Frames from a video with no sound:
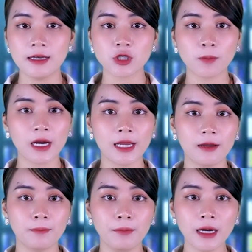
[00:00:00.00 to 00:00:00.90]
trong
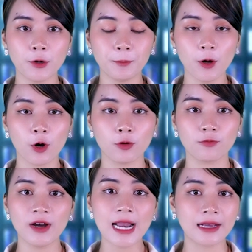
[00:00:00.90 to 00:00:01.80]
khi mức ủng hộ
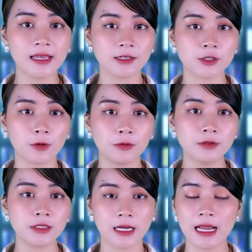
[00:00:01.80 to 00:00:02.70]
với đảng Dân
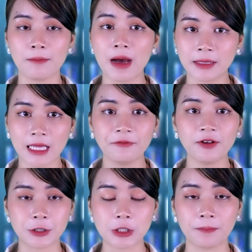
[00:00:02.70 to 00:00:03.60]
Chủ chỉ là
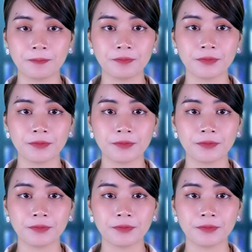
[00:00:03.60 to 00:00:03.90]
38%.